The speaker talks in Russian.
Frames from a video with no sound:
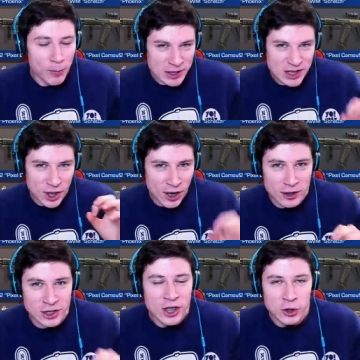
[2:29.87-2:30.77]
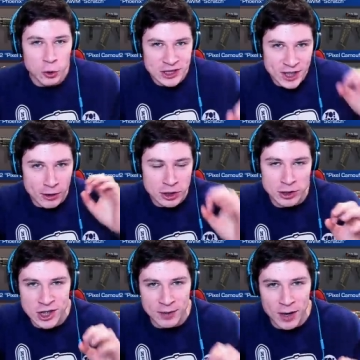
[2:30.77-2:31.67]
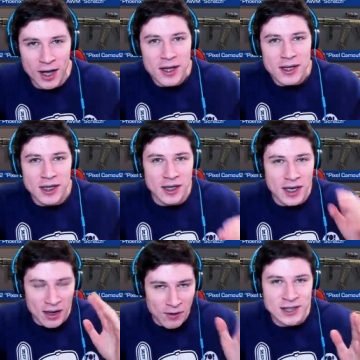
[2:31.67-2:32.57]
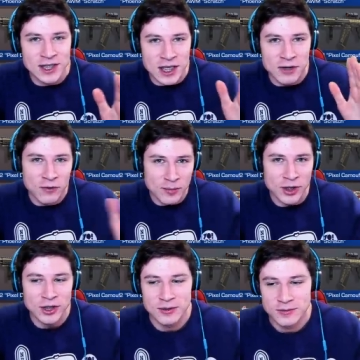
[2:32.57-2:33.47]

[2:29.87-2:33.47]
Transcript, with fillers: постараюсь до следующего стрима для вас их выбить.